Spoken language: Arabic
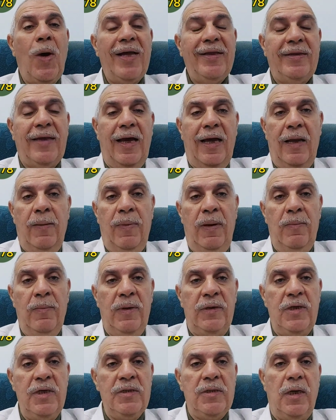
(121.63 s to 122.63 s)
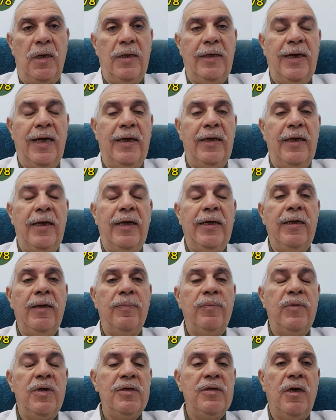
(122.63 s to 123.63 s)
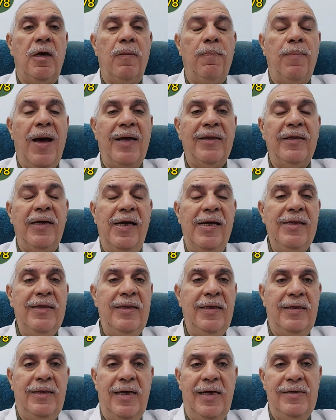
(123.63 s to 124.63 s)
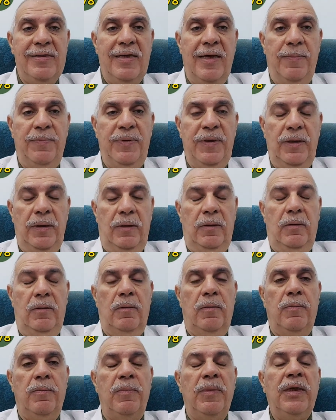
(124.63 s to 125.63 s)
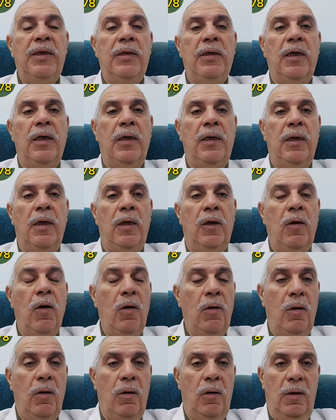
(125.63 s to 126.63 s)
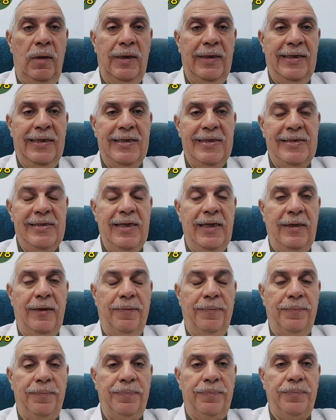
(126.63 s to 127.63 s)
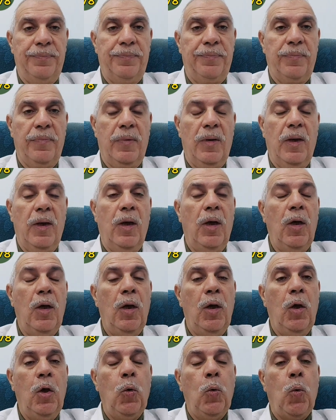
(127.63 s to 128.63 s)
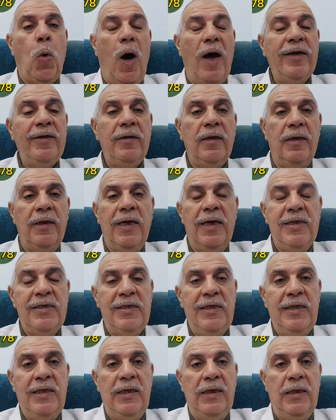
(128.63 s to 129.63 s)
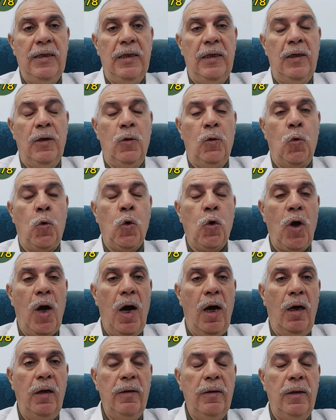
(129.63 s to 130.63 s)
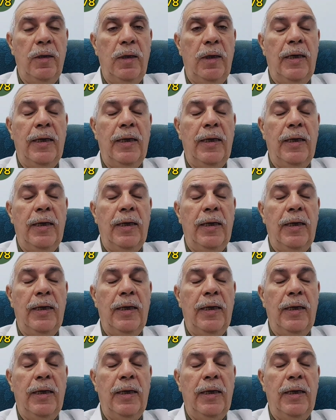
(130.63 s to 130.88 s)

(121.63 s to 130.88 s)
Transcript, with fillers: وقت على بال ما تظهر يعني هي بتظهر بعد عدة أسابيع من العلاقة الجنسية وأيضا هذه القرحة